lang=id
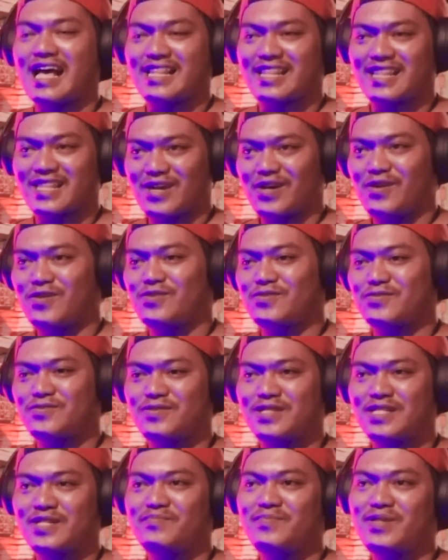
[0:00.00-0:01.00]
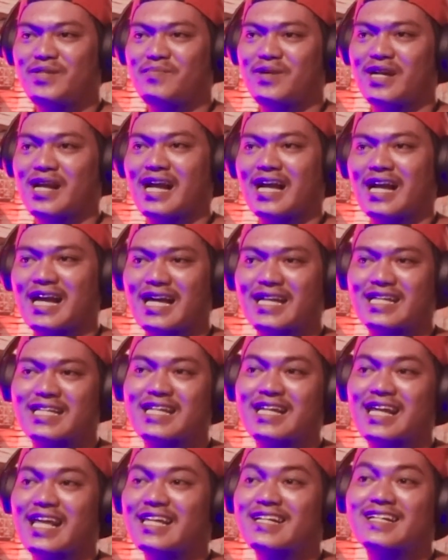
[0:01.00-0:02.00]
Atau lebih mengangkat
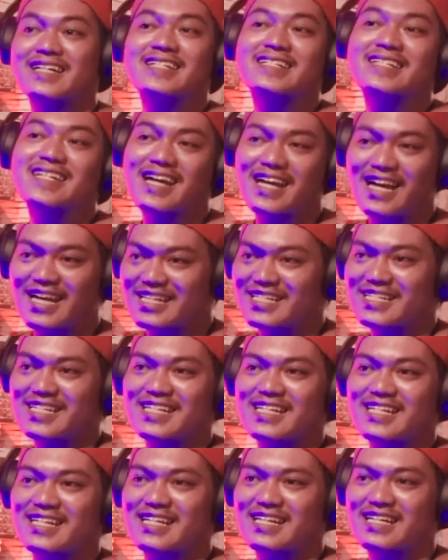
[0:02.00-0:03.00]
nilai keindahannya.